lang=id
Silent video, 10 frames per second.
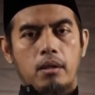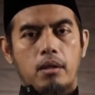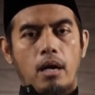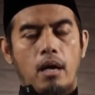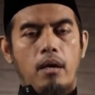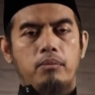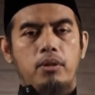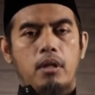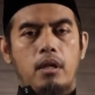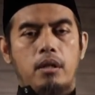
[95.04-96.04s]

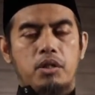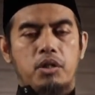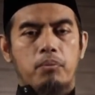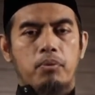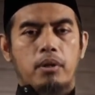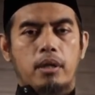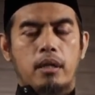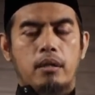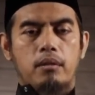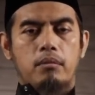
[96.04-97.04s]
Alhamdulillah
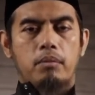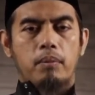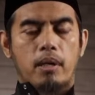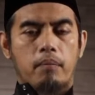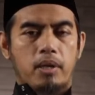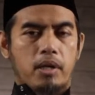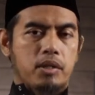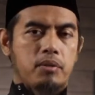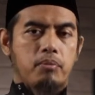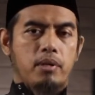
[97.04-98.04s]
disimpulkan beberapa
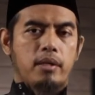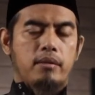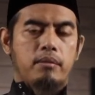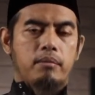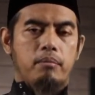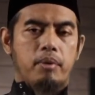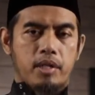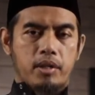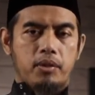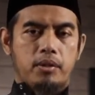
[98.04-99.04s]
kesimpulan
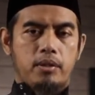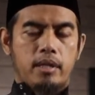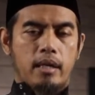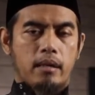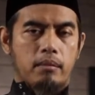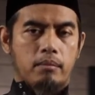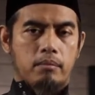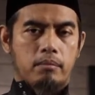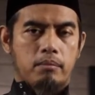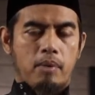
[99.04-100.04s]
berikut yang
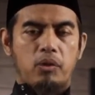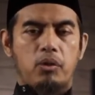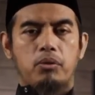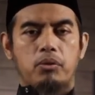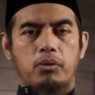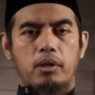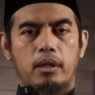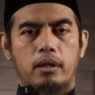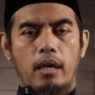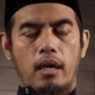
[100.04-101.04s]
patut untuk
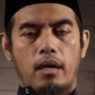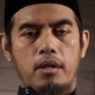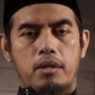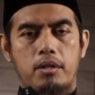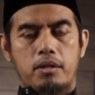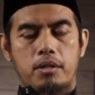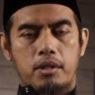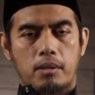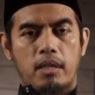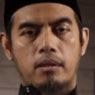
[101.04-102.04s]
kita
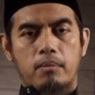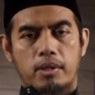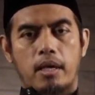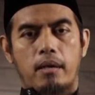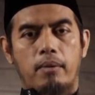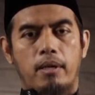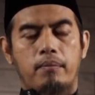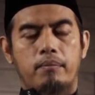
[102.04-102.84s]
cermati bersama.